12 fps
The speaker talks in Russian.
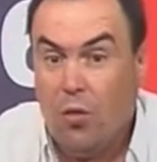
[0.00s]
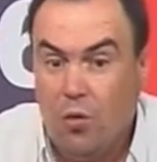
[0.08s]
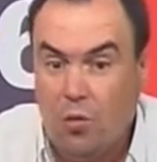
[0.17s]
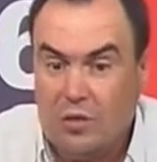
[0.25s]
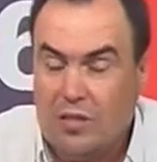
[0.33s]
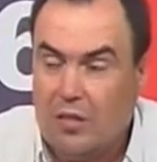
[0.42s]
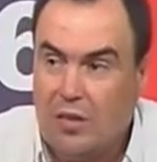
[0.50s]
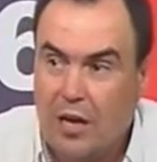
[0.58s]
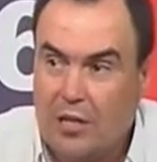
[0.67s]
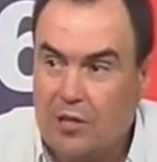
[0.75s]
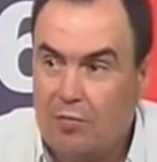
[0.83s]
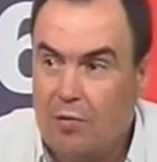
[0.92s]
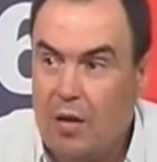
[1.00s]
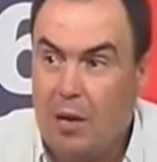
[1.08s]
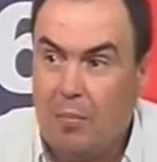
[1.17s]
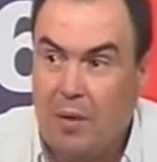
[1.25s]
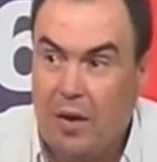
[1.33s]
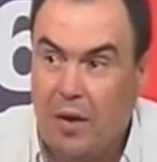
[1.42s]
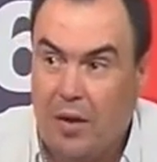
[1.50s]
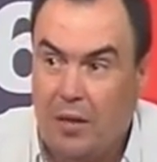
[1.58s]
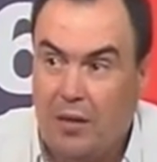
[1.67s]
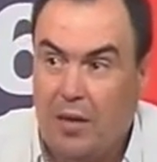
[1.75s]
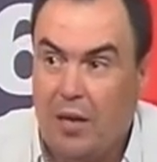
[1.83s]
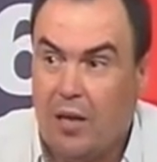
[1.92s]
Но затрачиваемая
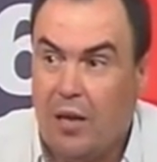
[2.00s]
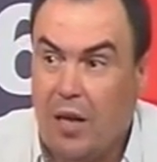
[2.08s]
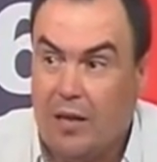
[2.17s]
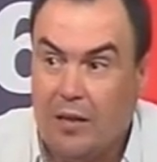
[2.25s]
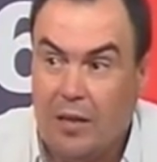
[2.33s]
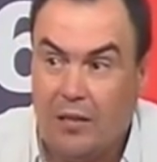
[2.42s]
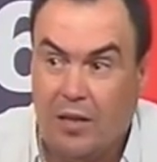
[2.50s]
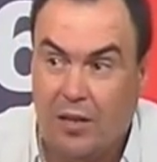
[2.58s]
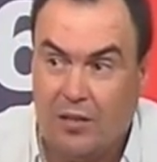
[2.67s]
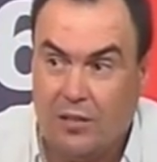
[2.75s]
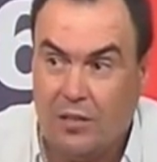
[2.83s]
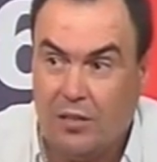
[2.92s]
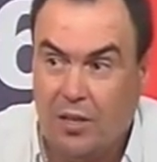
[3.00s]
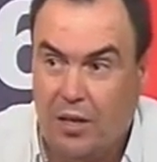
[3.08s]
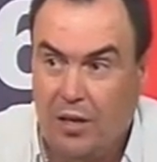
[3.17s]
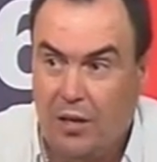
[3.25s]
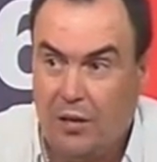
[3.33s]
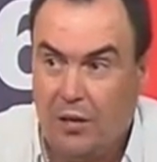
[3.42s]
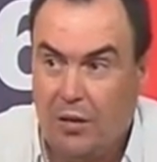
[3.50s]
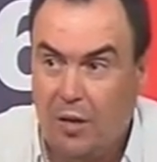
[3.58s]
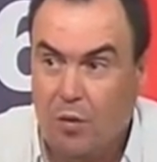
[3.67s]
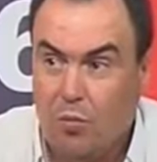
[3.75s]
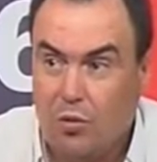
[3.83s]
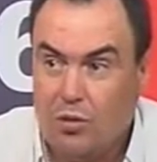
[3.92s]
энергия на 33
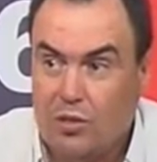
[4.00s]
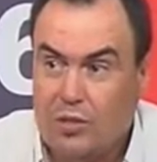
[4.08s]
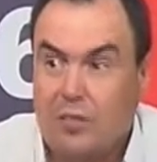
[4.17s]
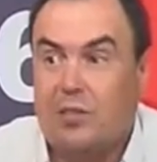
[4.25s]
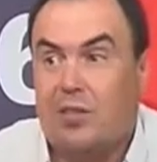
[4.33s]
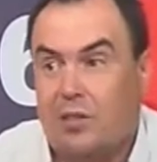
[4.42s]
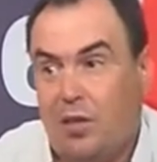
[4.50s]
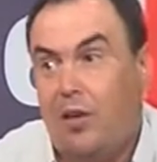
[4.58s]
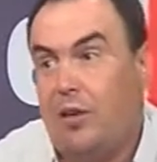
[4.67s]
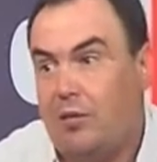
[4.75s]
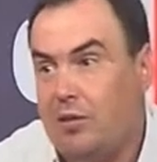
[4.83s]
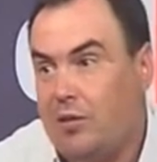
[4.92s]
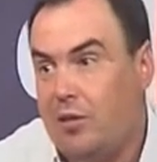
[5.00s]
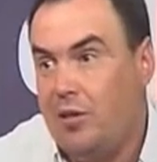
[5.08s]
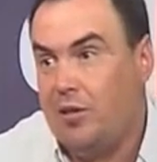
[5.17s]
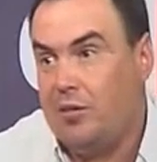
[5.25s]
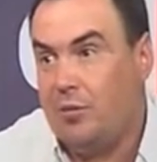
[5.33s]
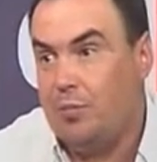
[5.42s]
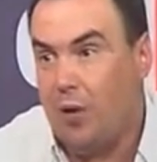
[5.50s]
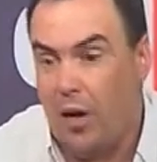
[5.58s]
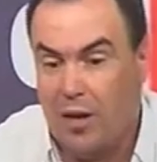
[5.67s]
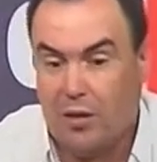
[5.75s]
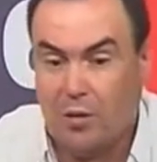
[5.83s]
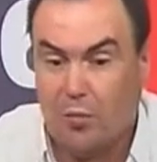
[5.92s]
можно сконцентрировать на 10.
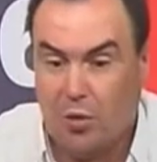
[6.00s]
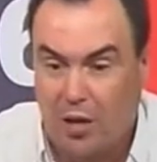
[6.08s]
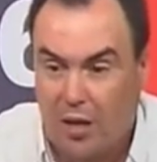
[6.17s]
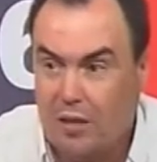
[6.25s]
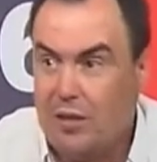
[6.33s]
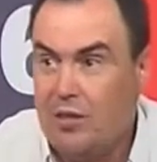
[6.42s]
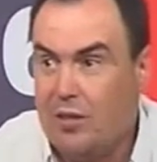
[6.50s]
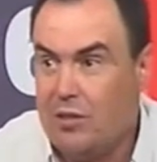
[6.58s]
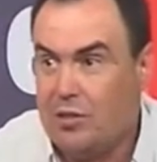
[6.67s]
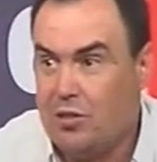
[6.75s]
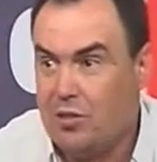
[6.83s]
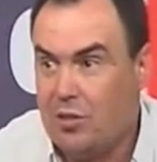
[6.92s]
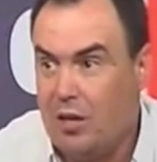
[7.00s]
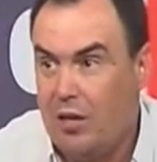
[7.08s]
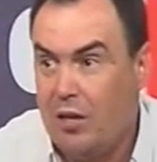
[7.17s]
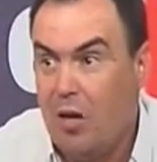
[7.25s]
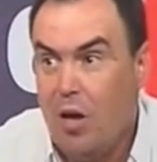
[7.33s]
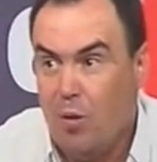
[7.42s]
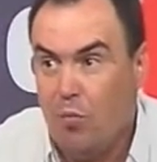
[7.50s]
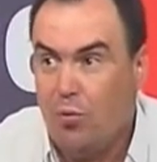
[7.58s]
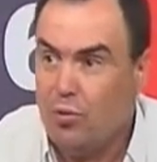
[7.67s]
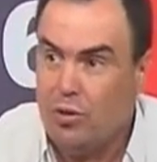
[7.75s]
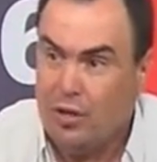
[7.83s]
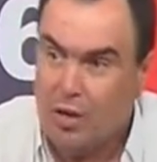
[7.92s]
Поэтому эти 10 желаний
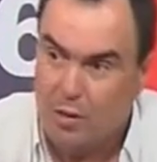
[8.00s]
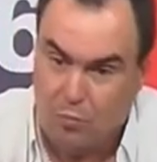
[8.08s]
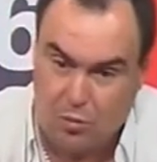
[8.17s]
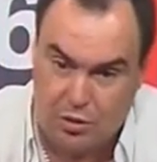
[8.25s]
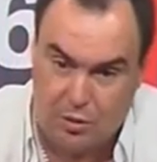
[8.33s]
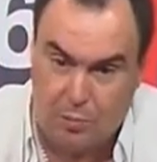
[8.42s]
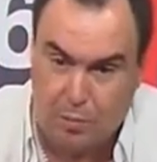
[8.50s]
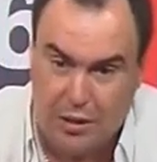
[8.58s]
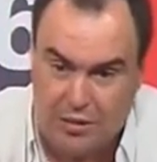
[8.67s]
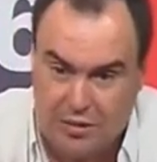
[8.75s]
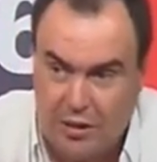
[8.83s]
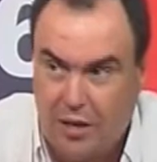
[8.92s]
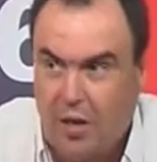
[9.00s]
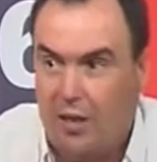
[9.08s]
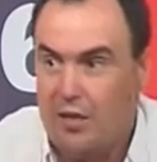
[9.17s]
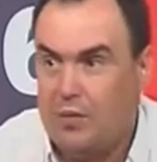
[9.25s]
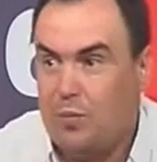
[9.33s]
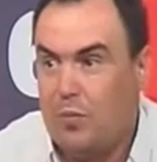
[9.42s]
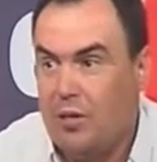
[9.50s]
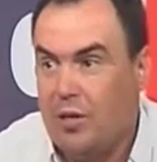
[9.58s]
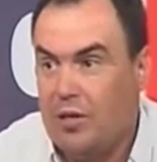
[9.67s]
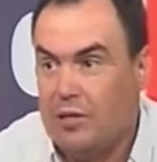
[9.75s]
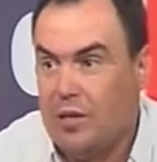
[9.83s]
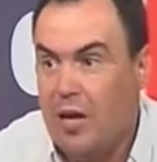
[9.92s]
будут как можно быстрее
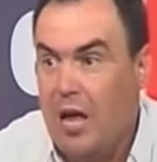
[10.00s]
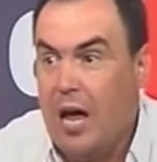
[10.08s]
исполняться.